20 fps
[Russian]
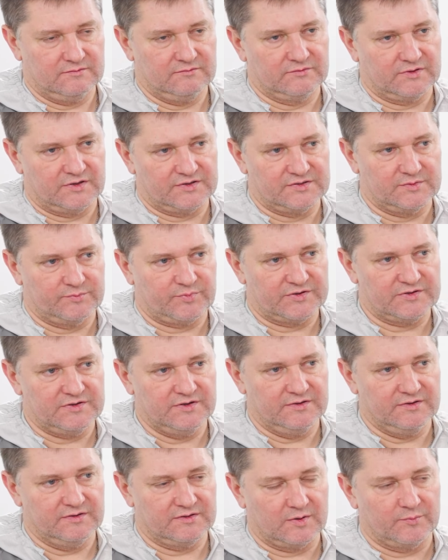у нас за
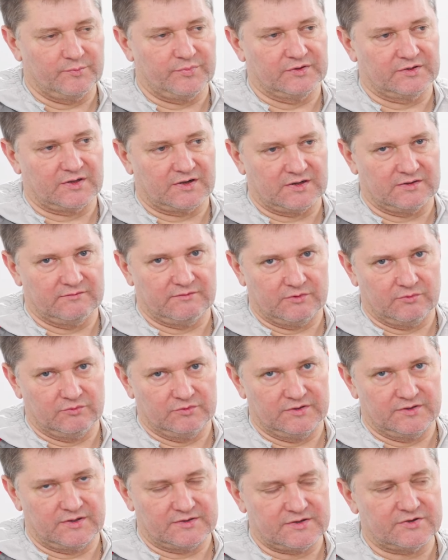последние там полтора-два
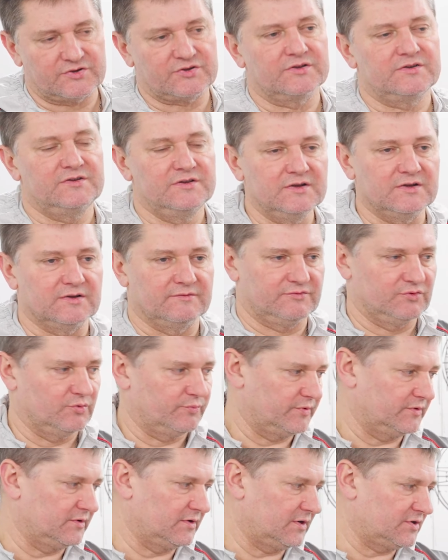года достаточно сильно все
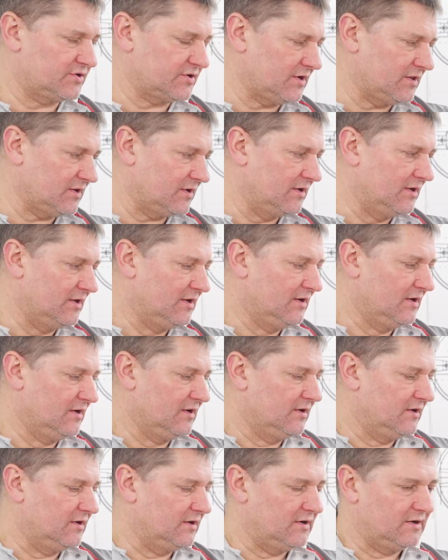подорожало,
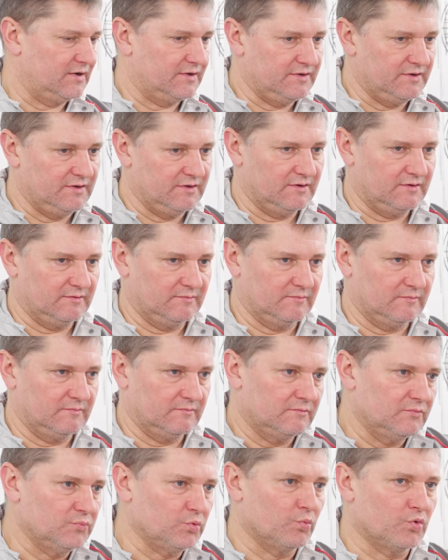а, и,
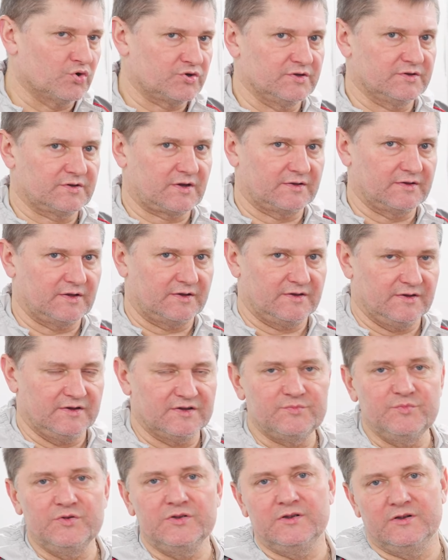ну, можно сказать,
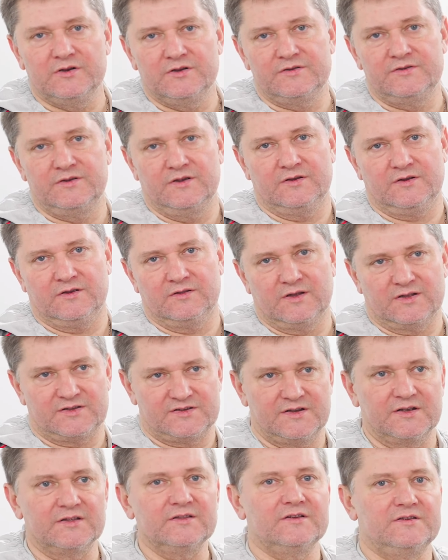изменились деньги, да,
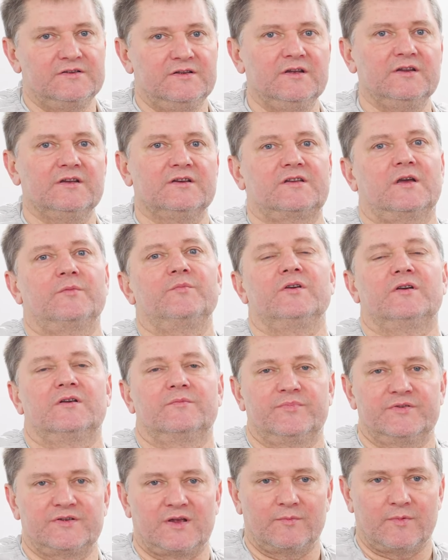ценность денег самих,
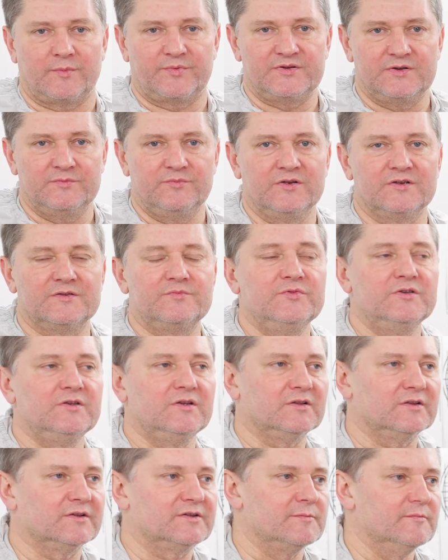сама по себе
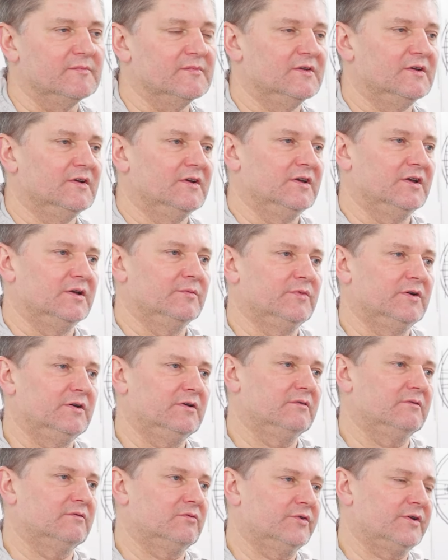изменилась. И
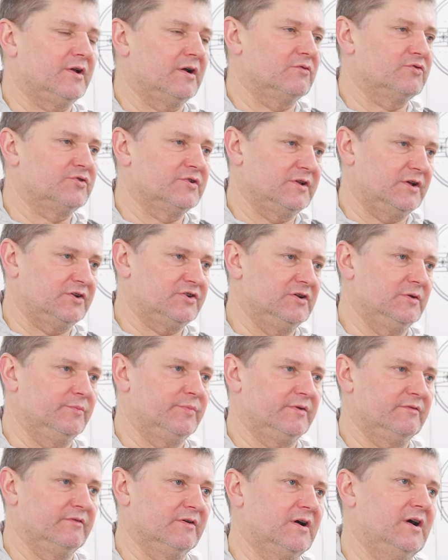мы вроде как уже начали
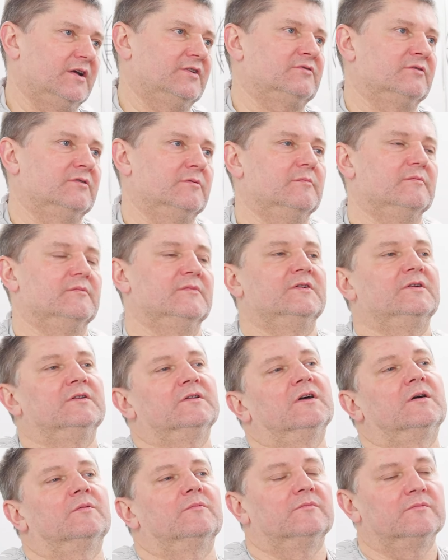привыкать, что
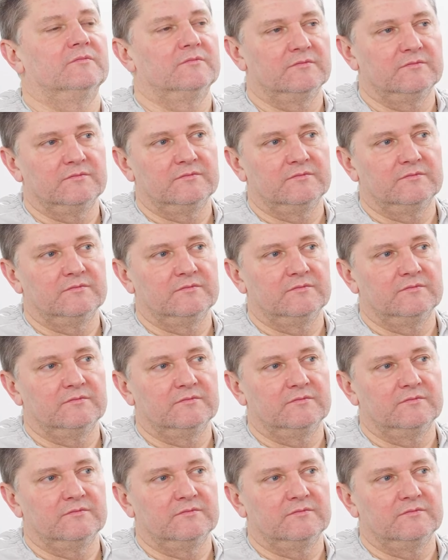там,